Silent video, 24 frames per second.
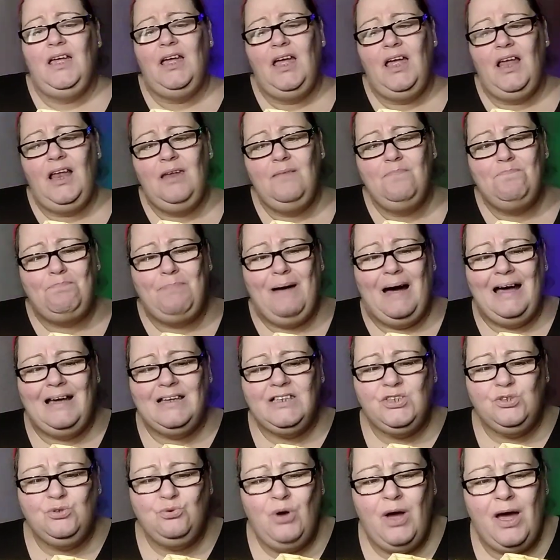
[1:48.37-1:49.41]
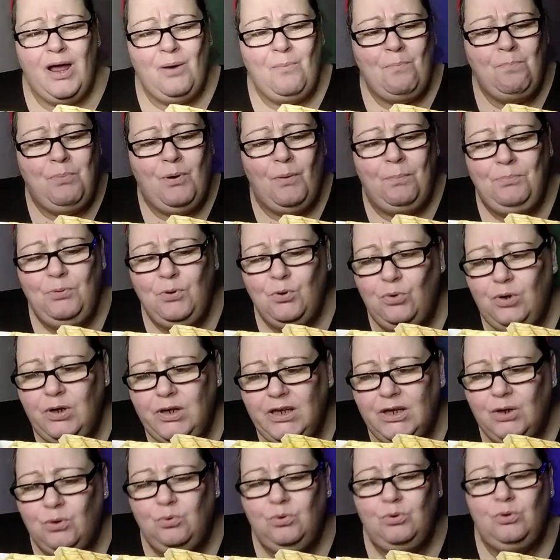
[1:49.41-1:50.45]
e l'impasto era un po' più
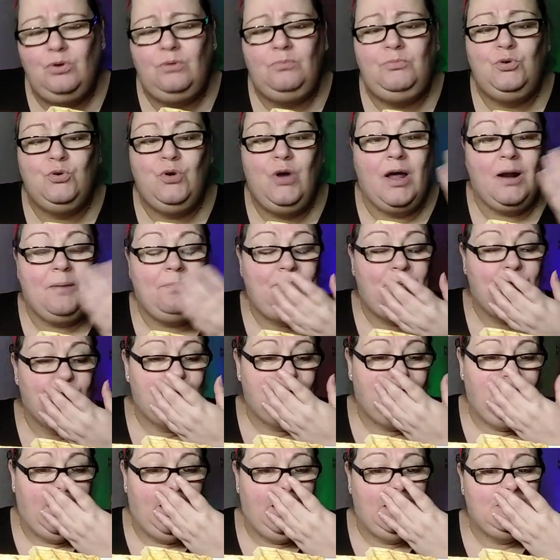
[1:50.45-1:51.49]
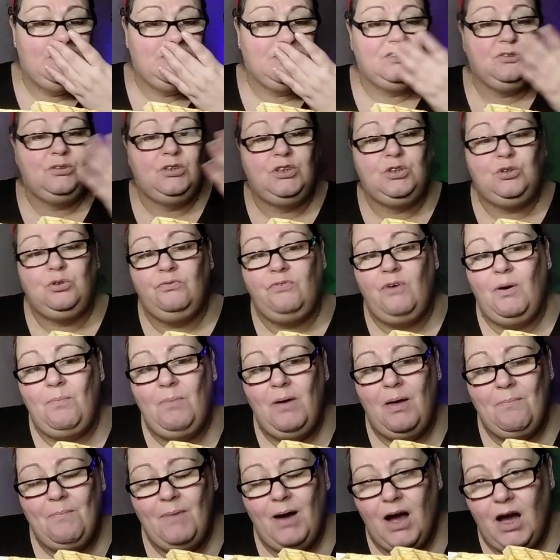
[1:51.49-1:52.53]
liquido, il mio era più denso. Ho detto
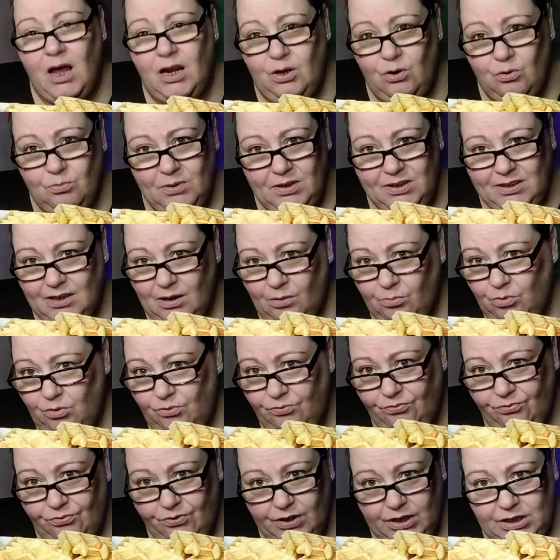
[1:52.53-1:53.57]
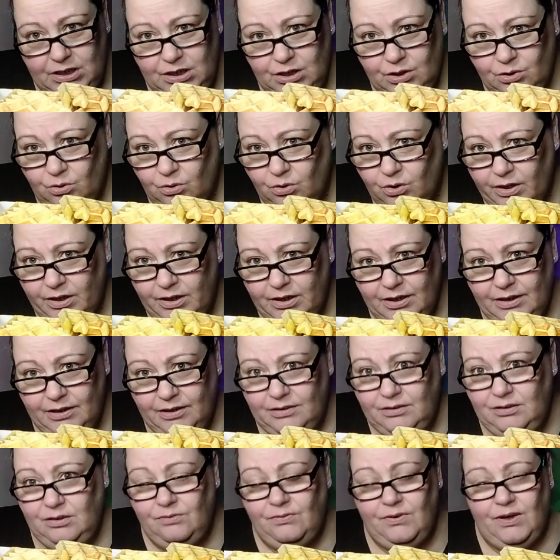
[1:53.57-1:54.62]
vabbè, magari lo mettiamo in frigo e
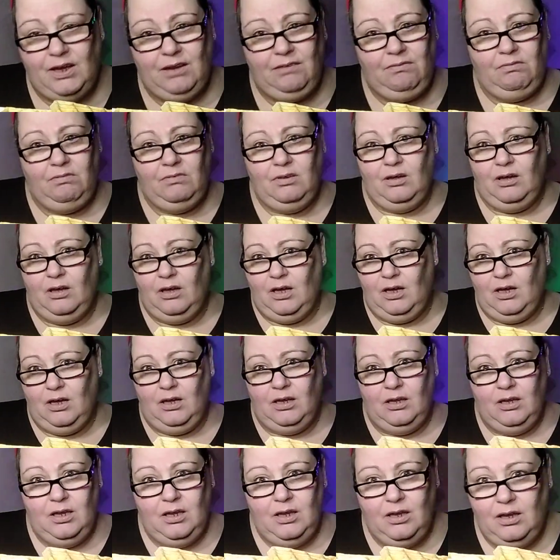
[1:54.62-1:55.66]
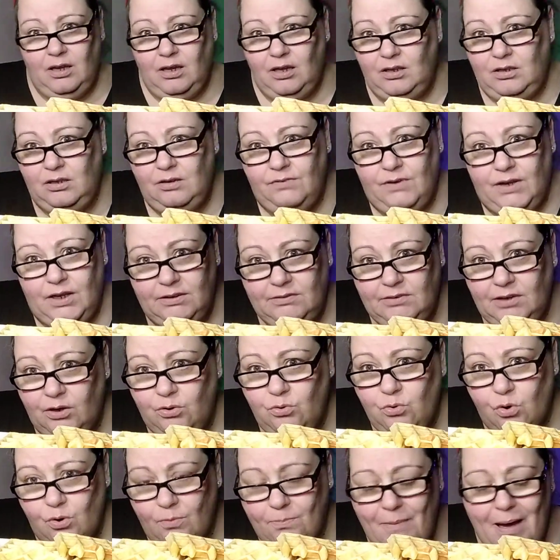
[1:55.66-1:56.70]
diventa e diventa
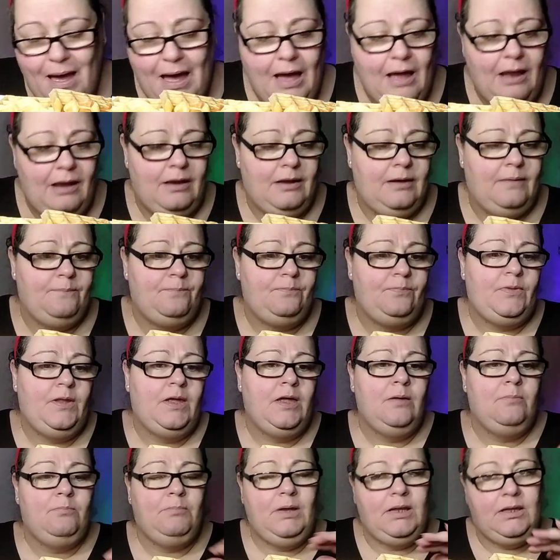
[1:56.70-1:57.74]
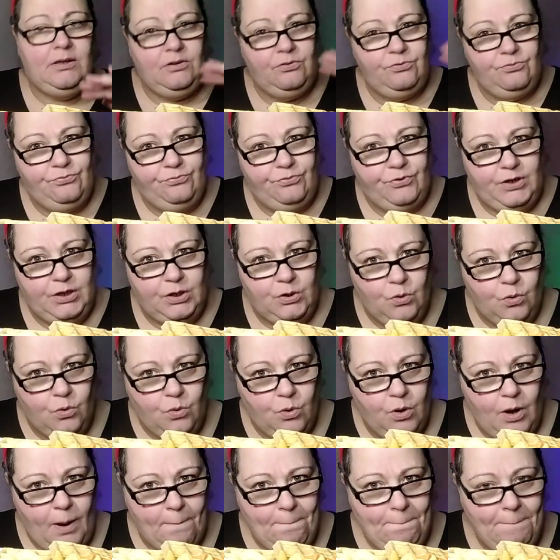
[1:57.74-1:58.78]
normale. Metti in frigo
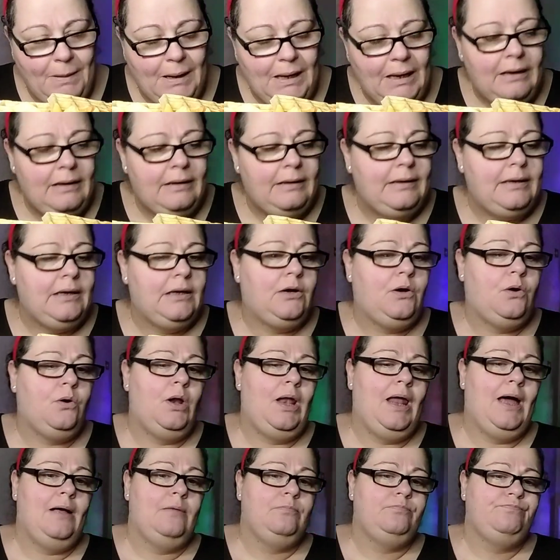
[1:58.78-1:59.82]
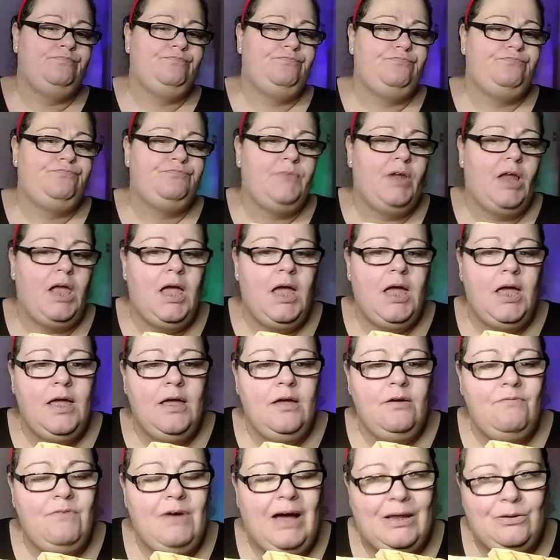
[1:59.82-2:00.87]
con la pellicola,
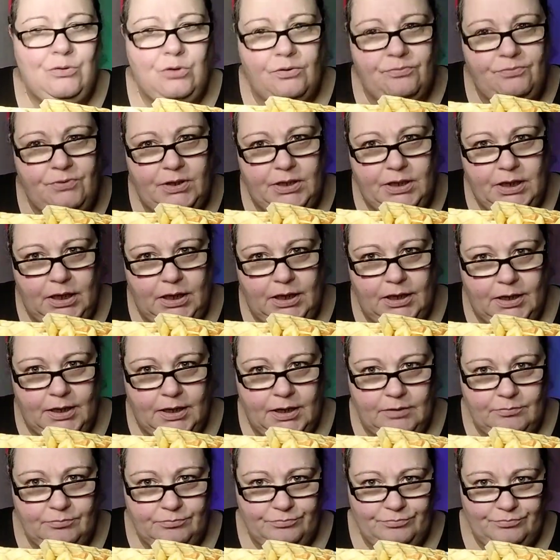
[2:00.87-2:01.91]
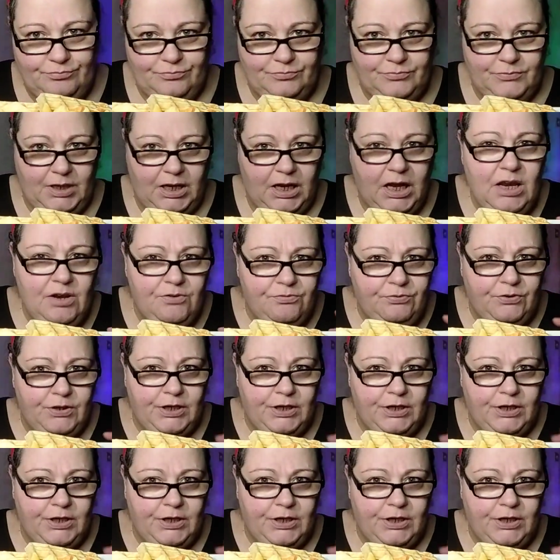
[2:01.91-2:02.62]
vado a vedere il